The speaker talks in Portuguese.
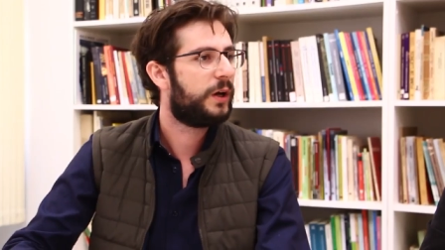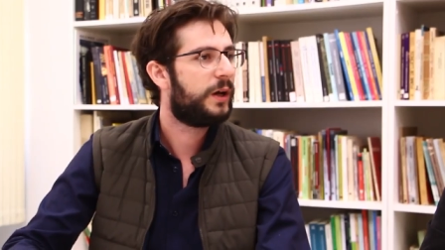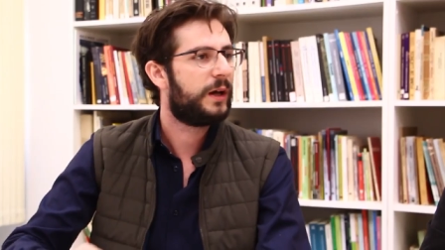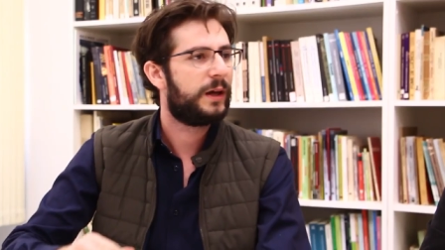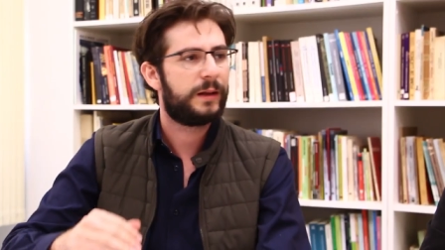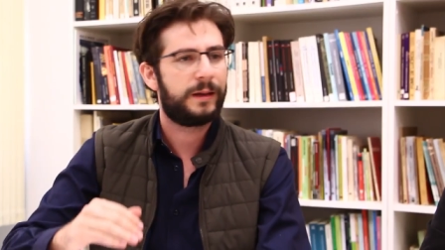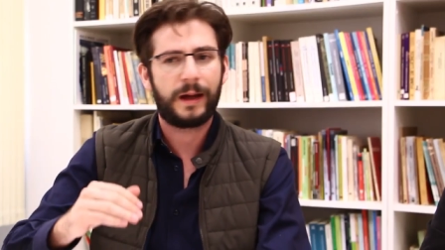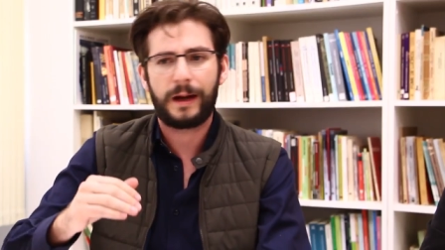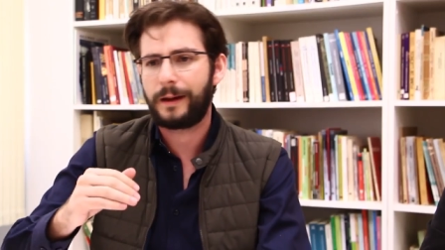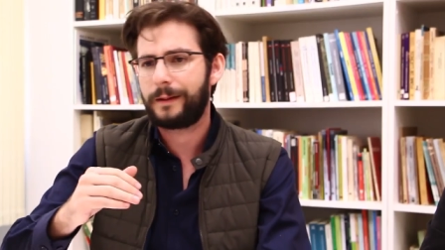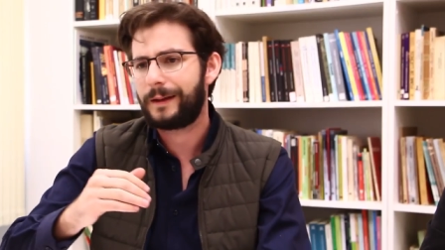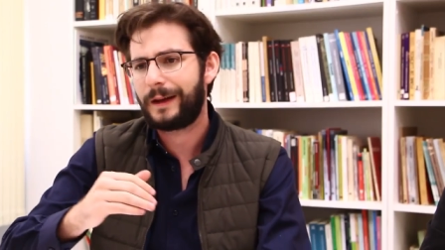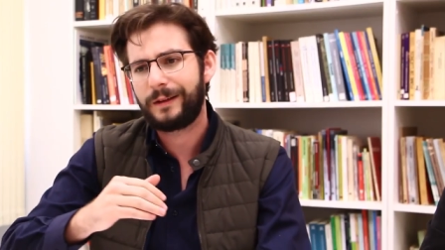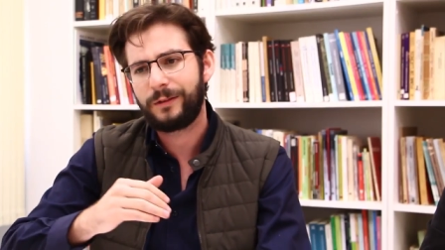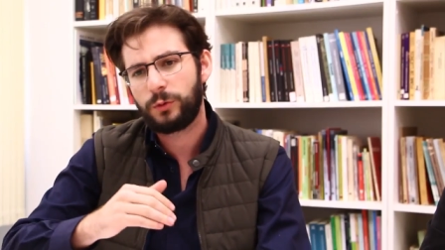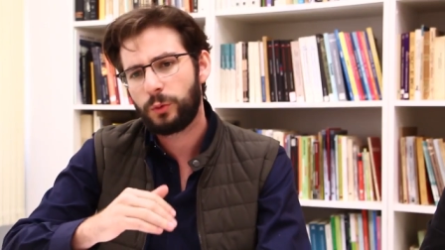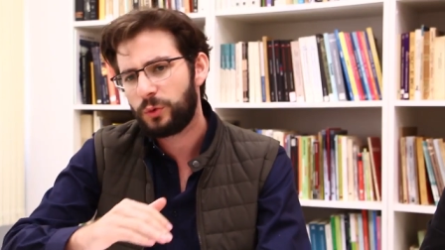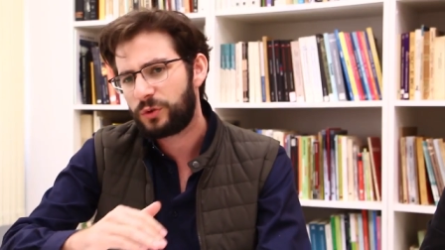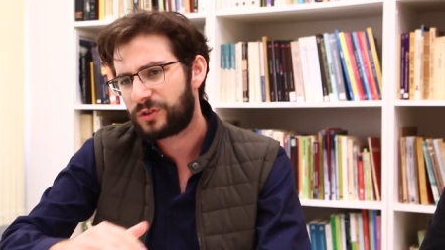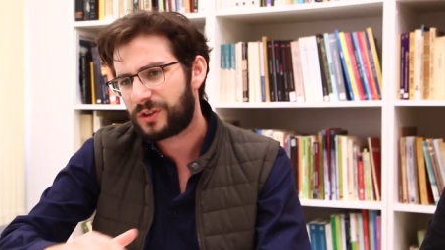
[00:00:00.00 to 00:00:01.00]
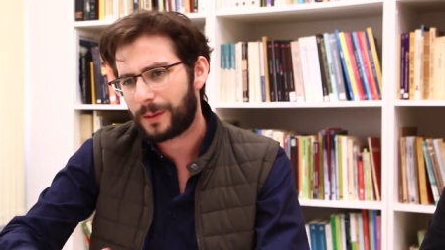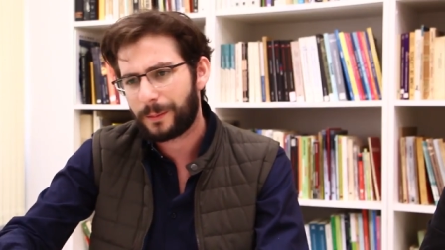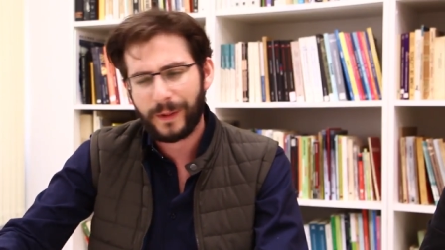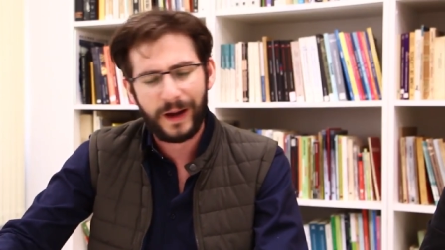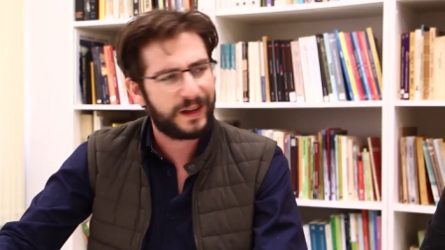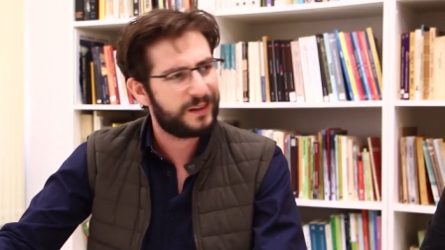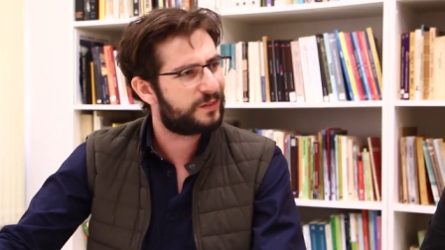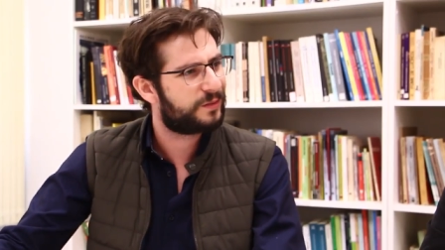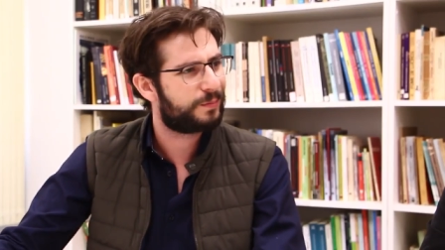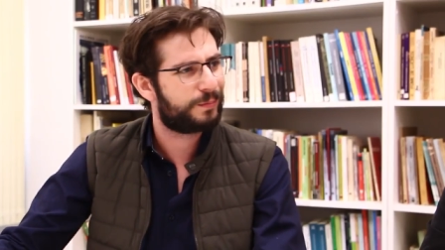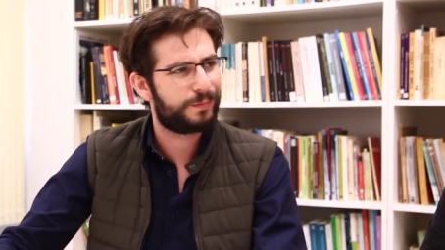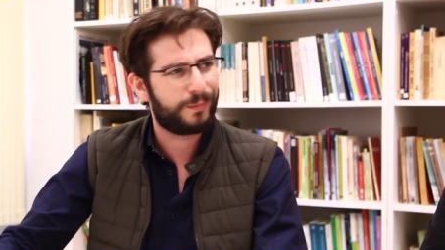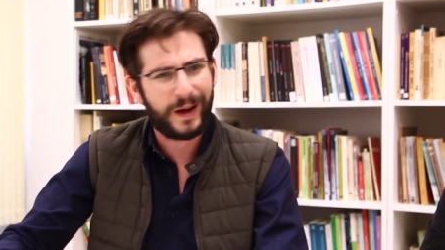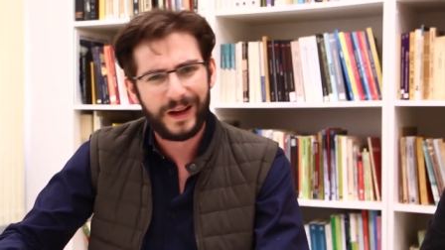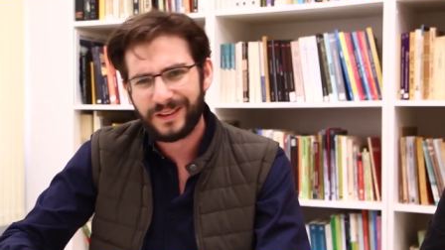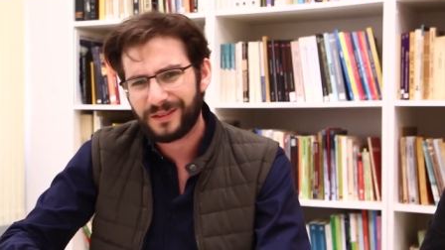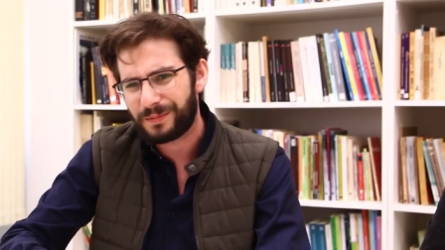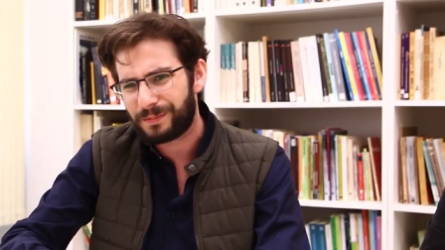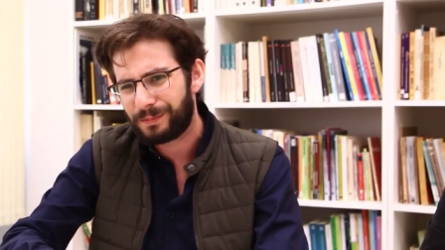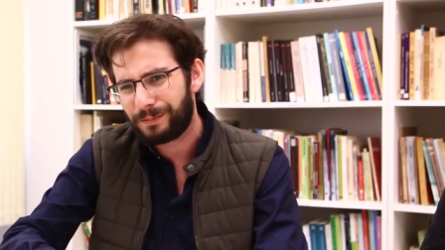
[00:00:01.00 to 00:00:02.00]
na, na indústria mais, mais
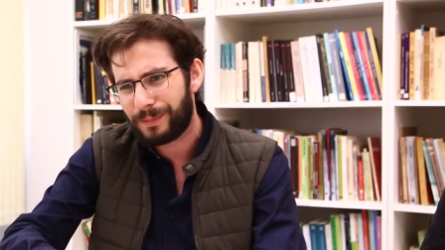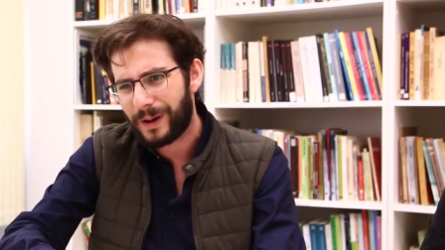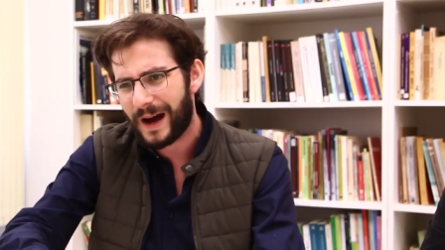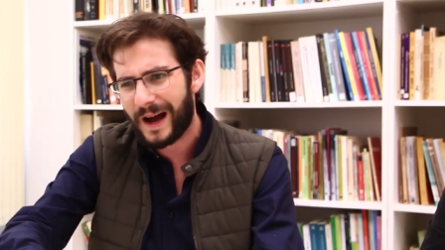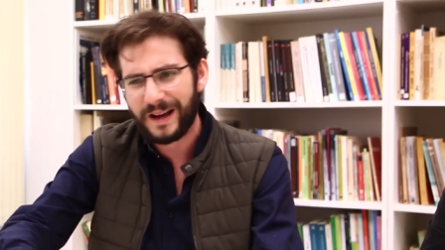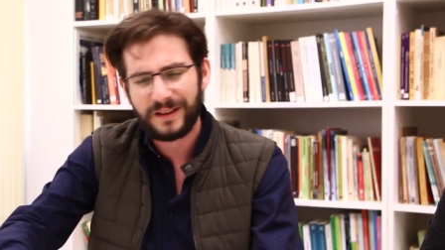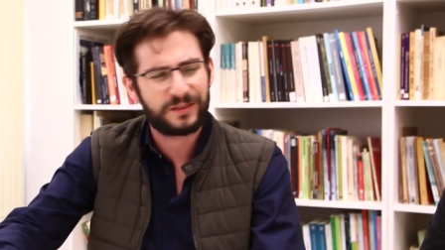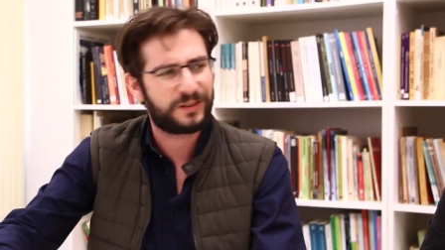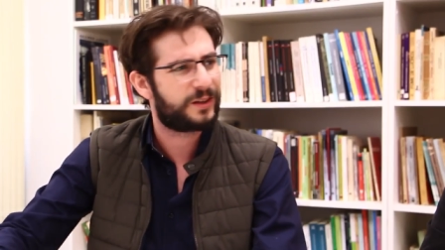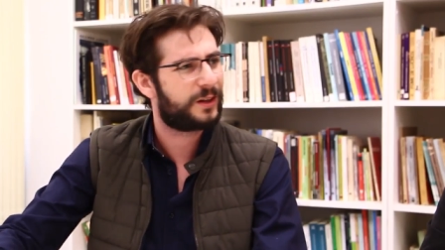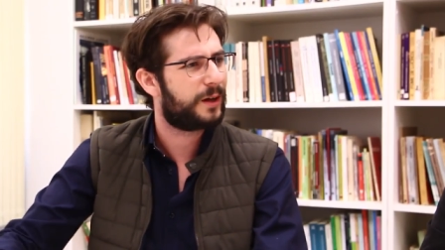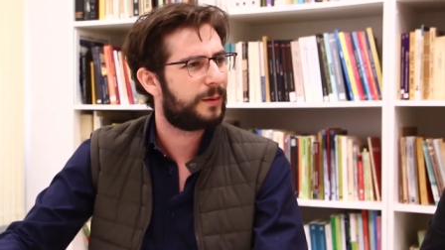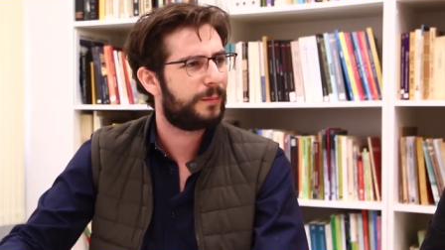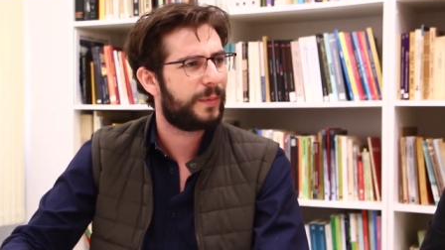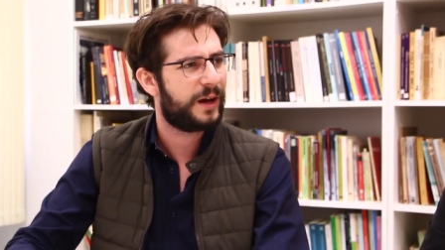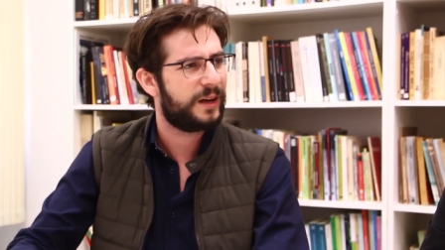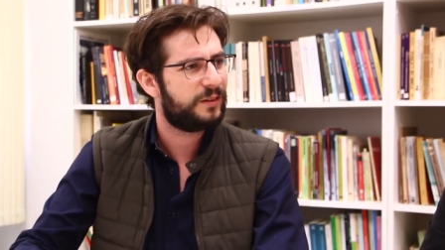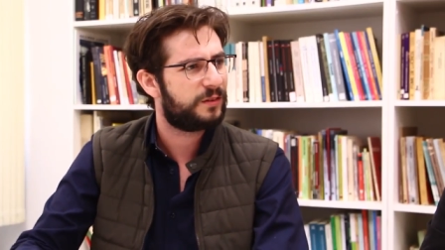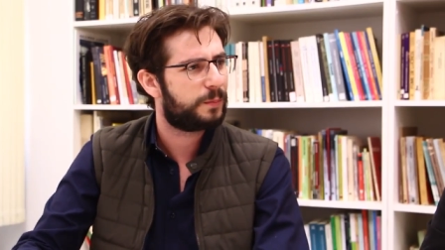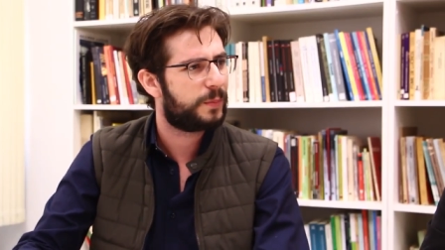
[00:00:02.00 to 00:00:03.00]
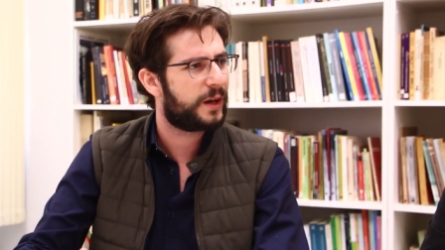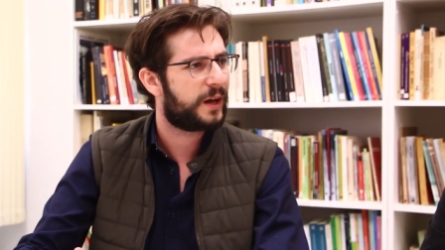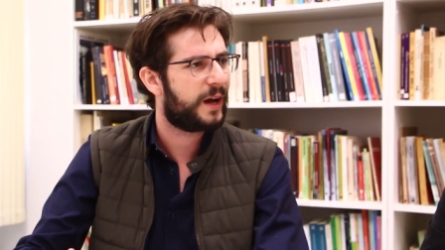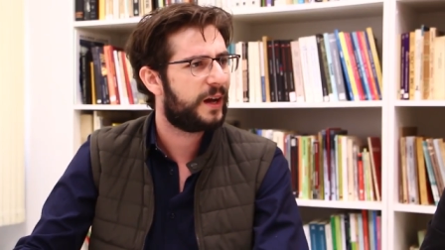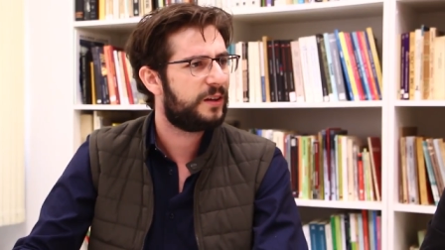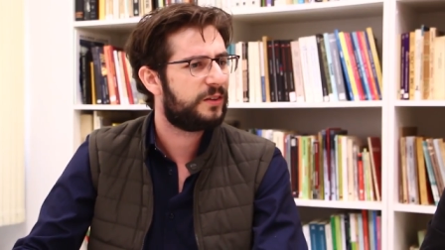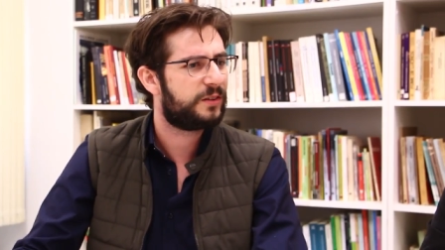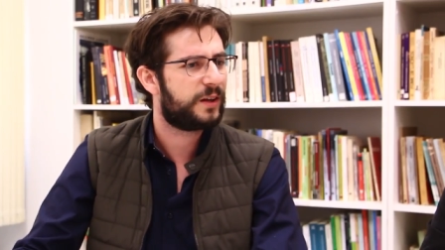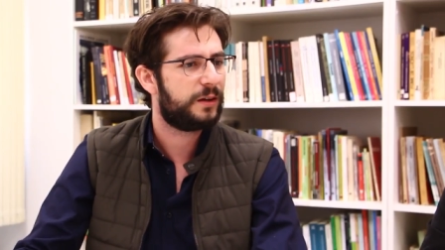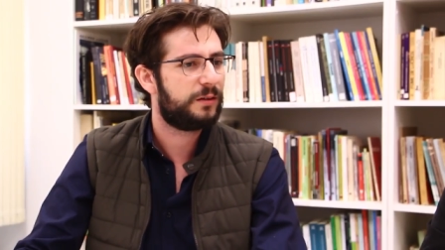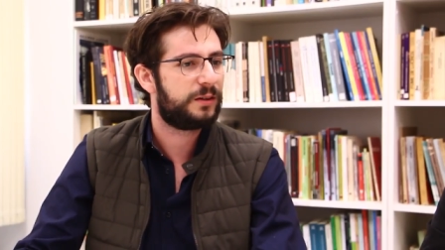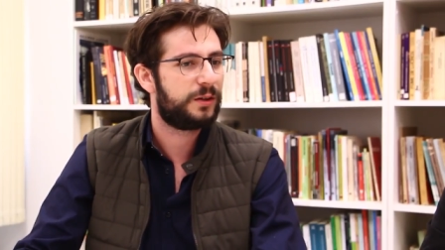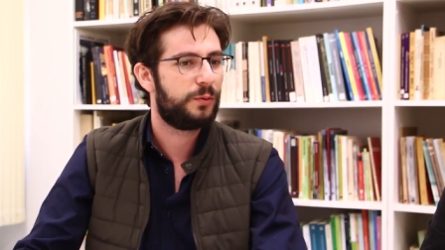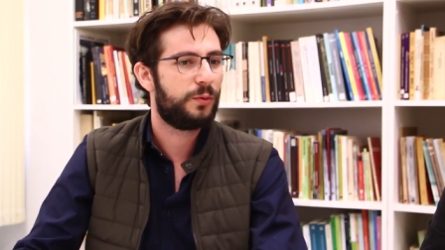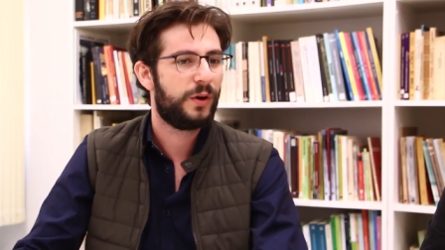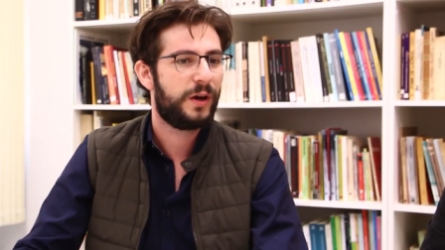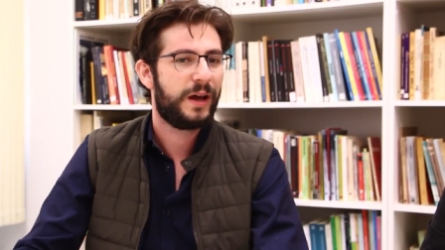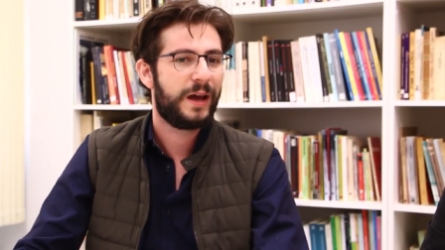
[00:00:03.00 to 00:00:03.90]
básica, mais precarizada. Então,